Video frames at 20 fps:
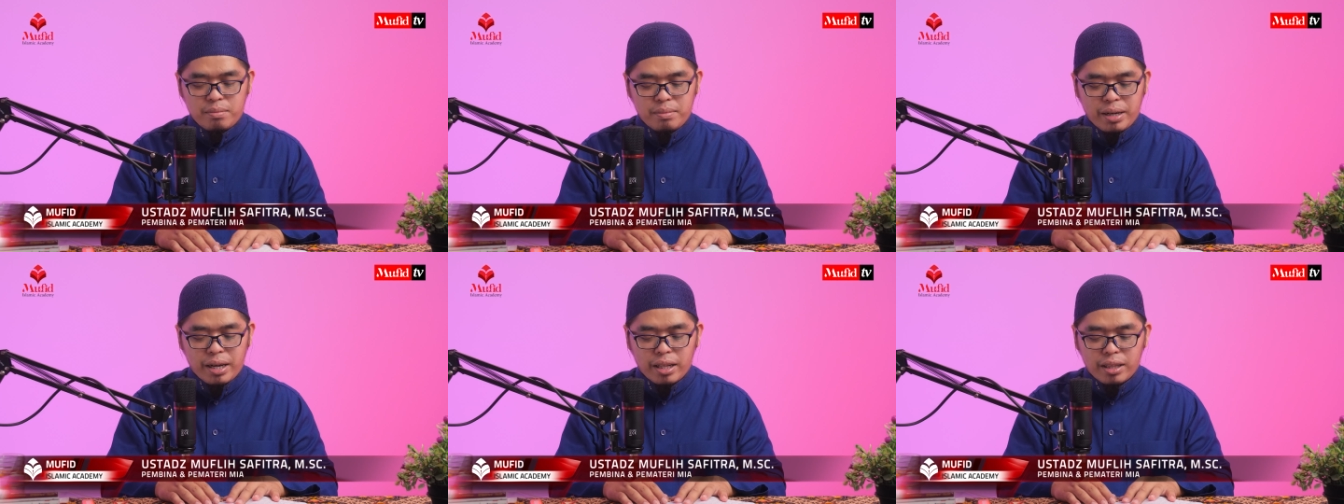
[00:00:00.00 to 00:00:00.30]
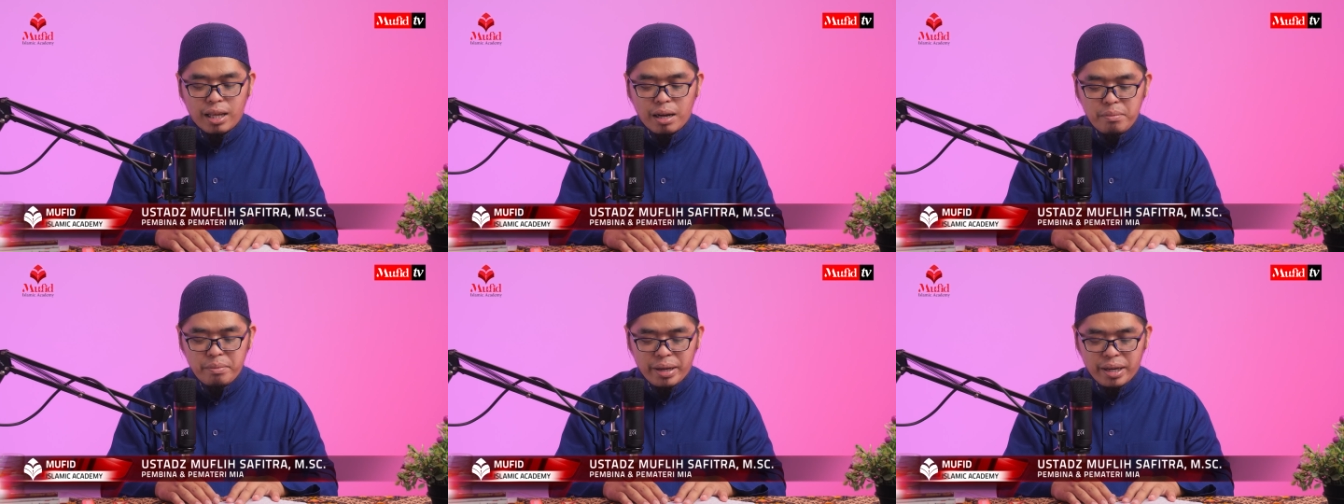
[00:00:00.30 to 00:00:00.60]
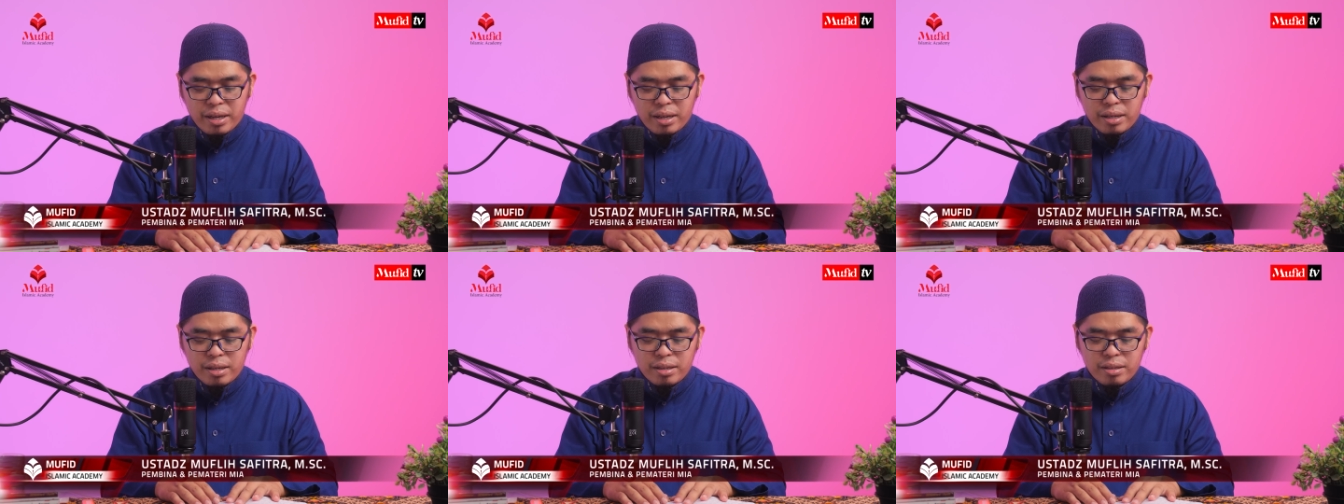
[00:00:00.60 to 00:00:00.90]
sebagai
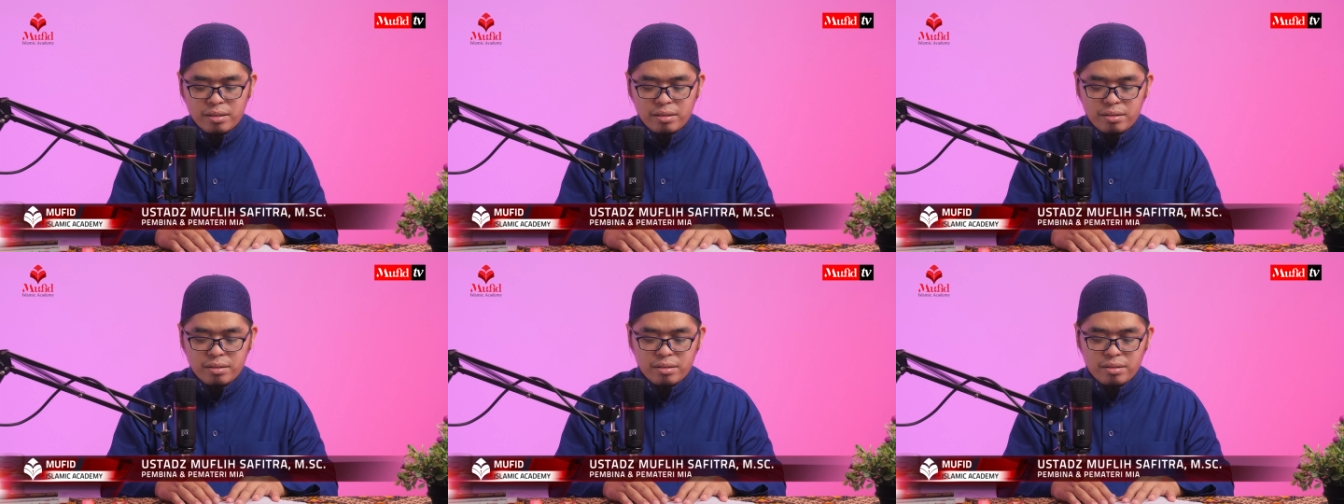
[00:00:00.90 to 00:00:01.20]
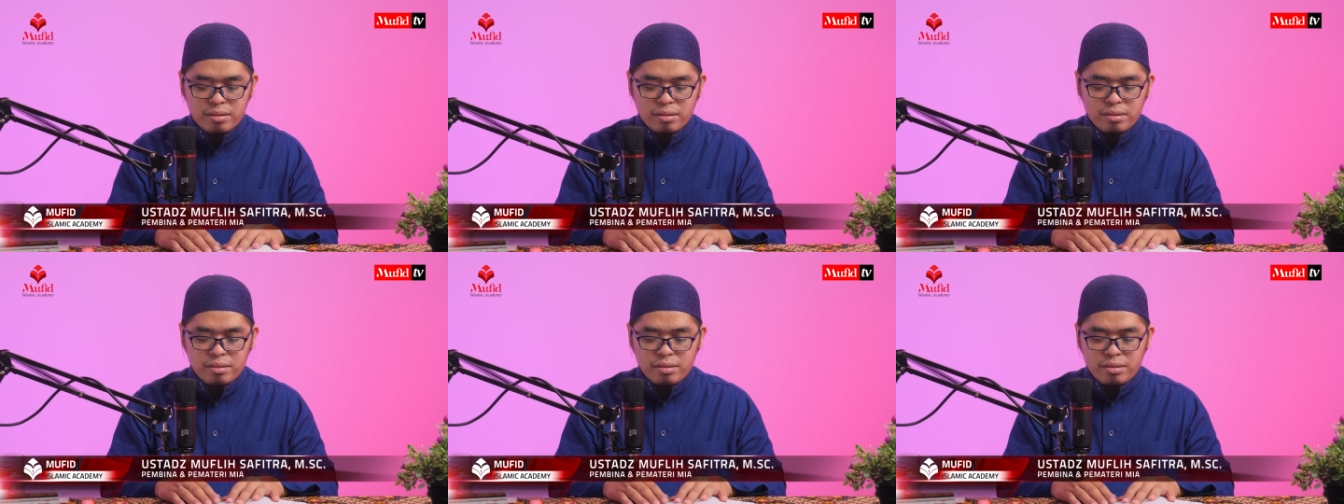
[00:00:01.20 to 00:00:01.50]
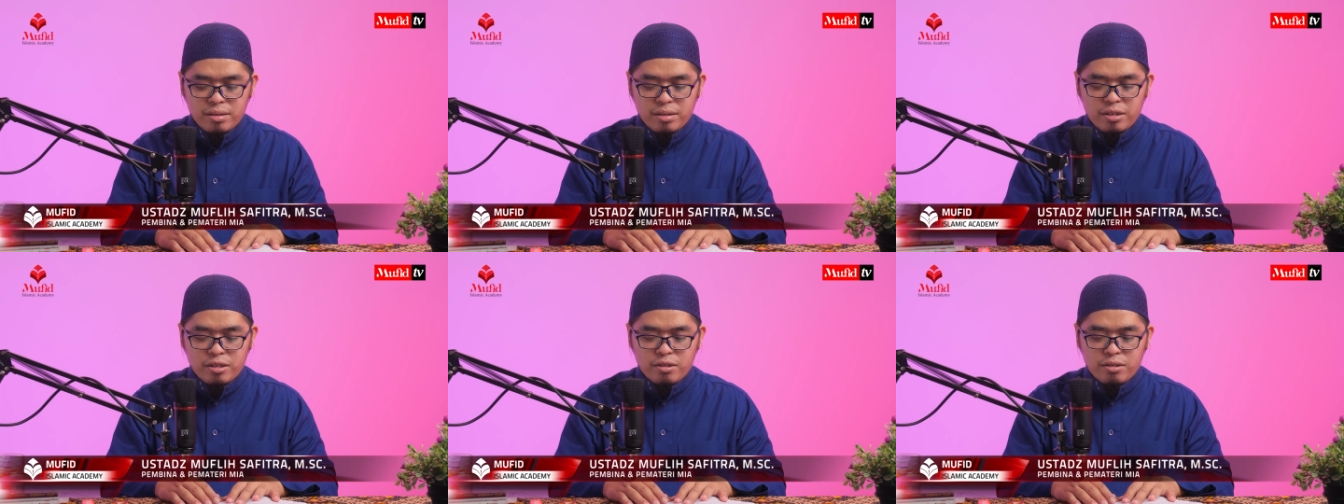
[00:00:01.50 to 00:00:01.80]
tameng,
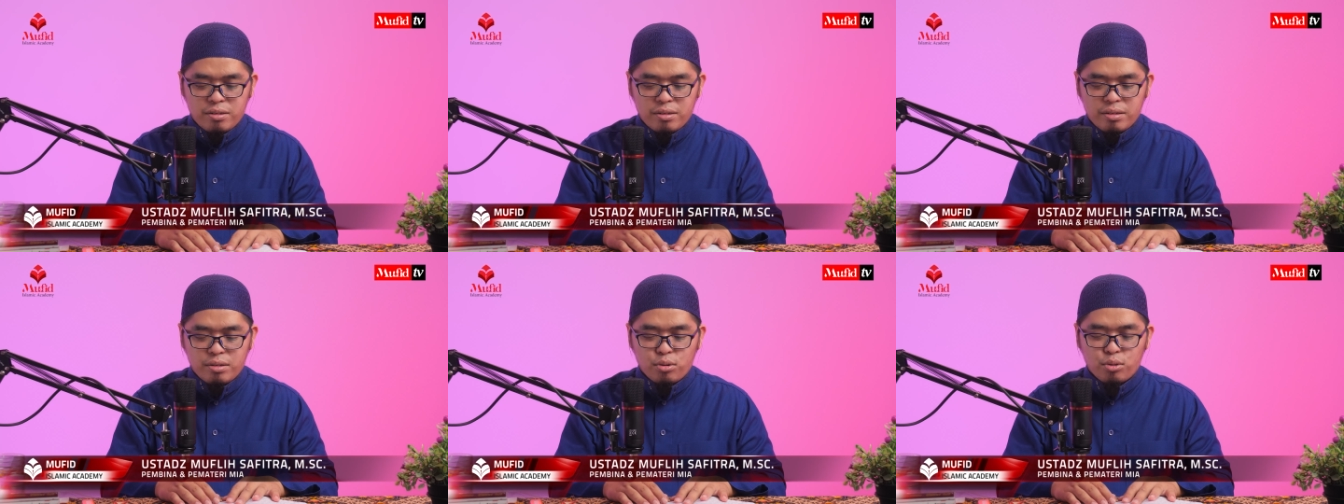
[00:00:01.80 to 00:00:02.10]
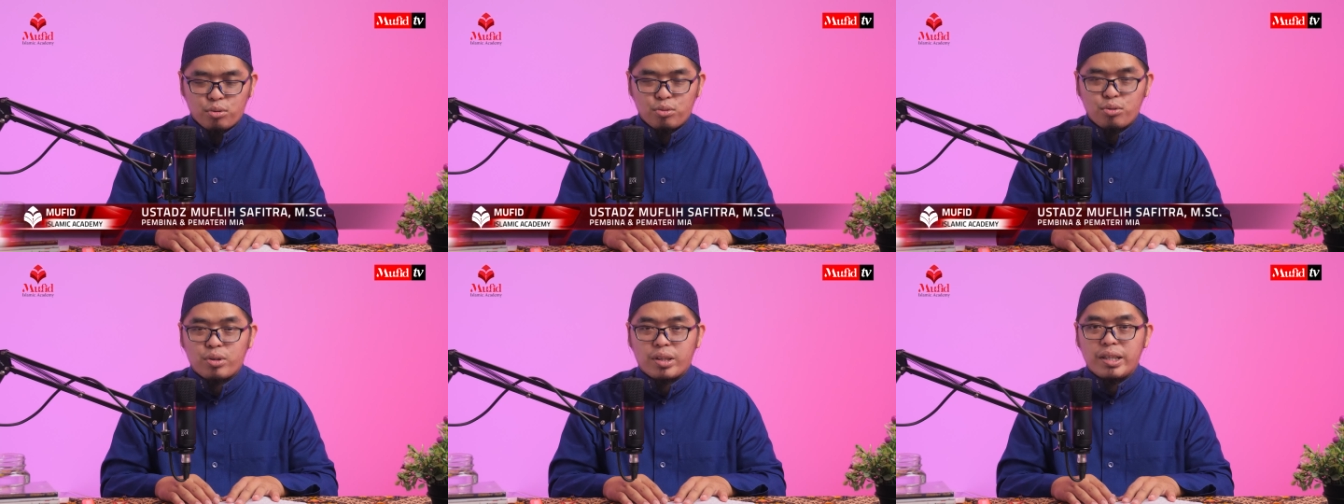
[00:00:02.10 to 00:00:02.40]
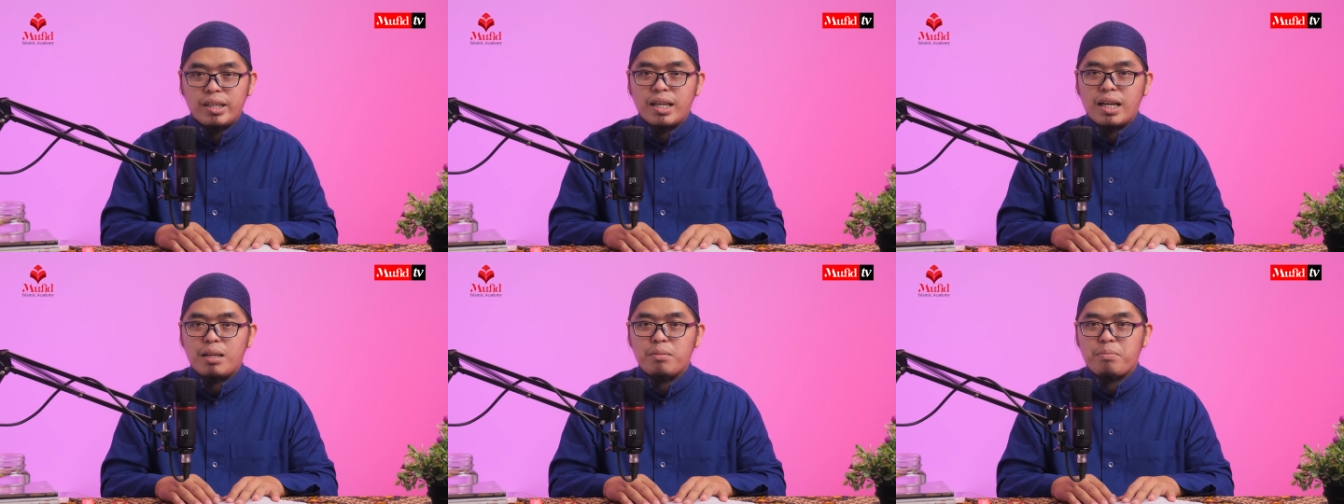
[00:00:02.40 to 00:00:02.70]
untuk
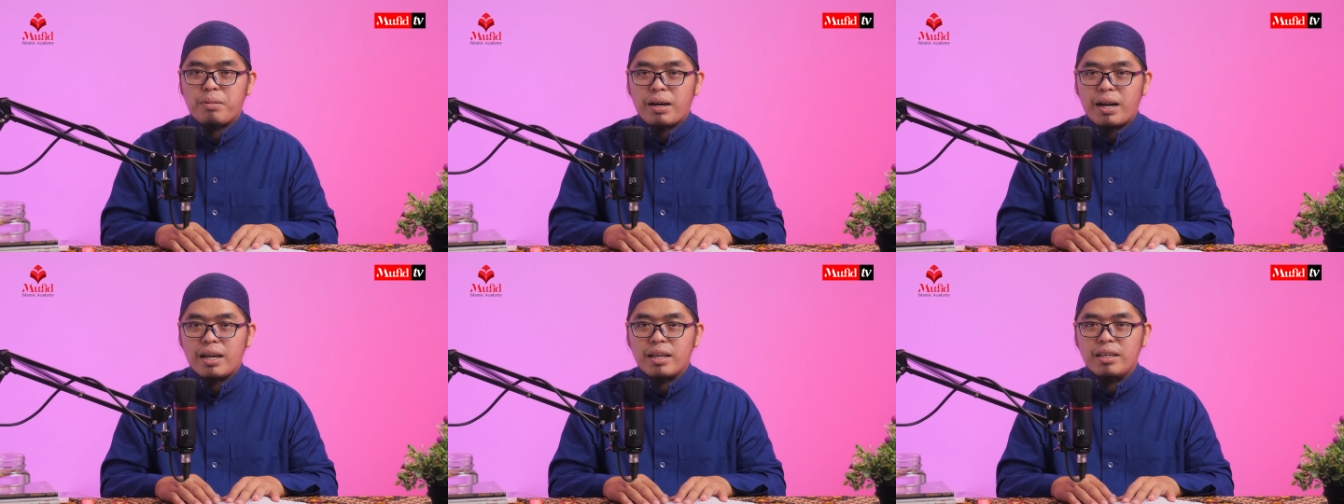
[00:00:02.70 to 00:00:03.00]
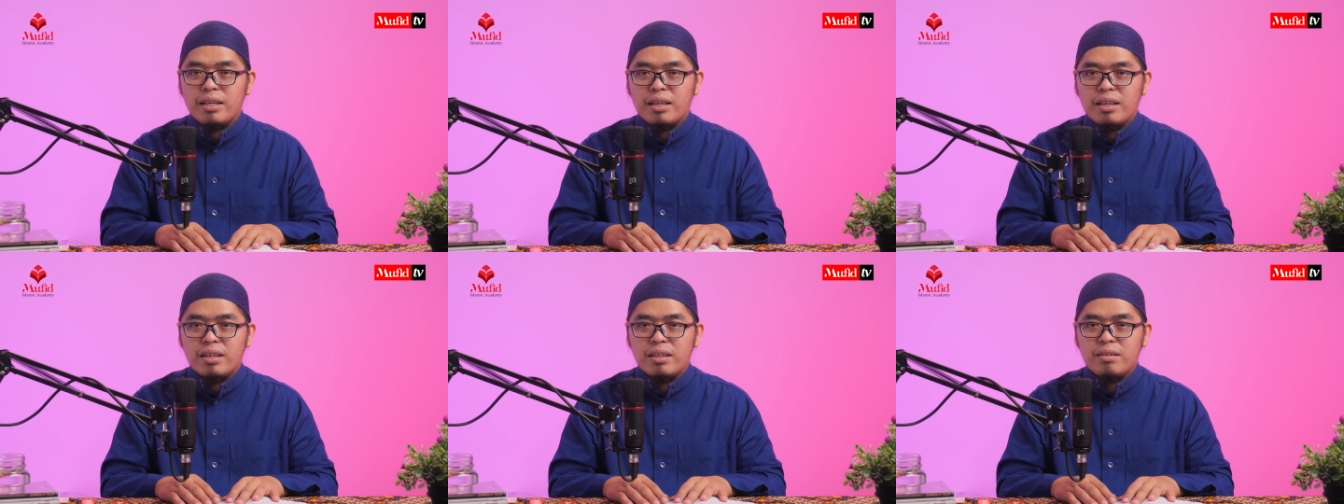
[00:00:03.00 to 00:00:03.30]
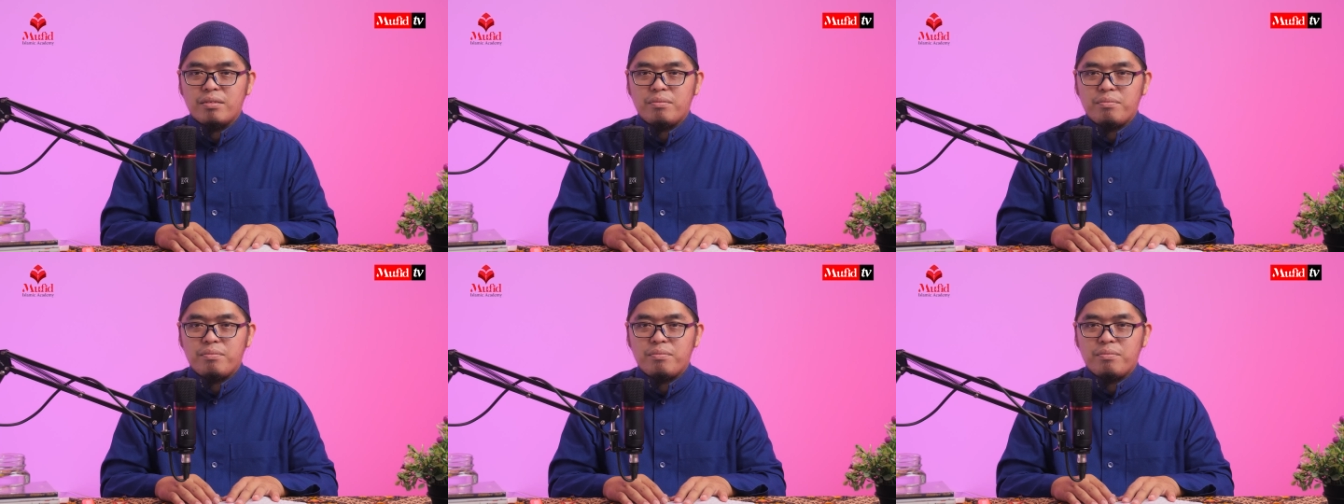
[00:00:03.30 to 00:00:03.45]
tidak diperangi.